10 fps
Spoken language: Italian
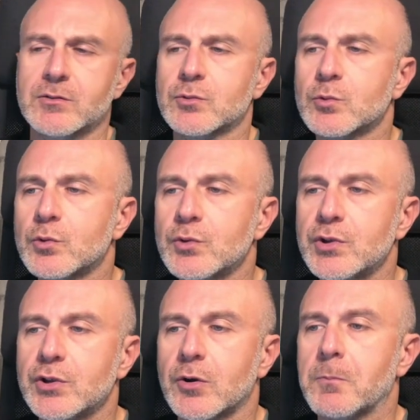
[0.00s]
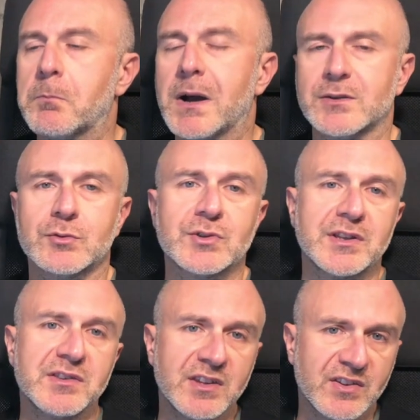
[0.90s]
su cui io batto
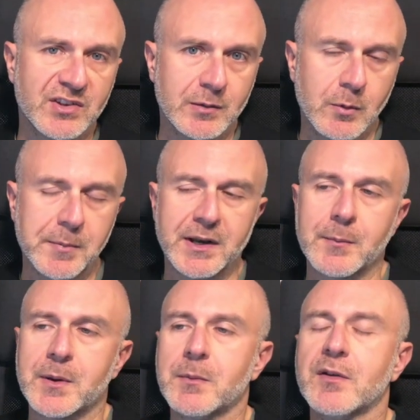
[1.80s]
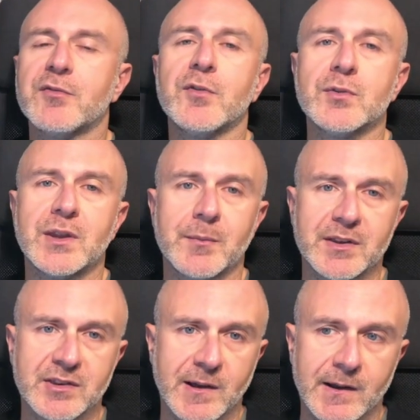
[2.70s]
tantissimo perché per me è
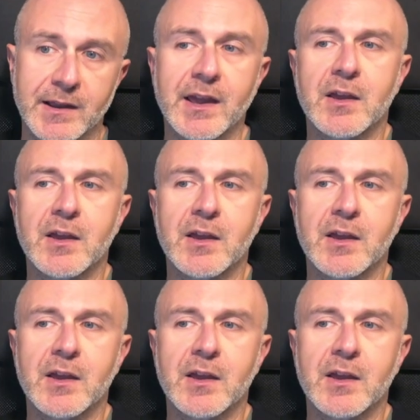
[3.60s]
fondamentale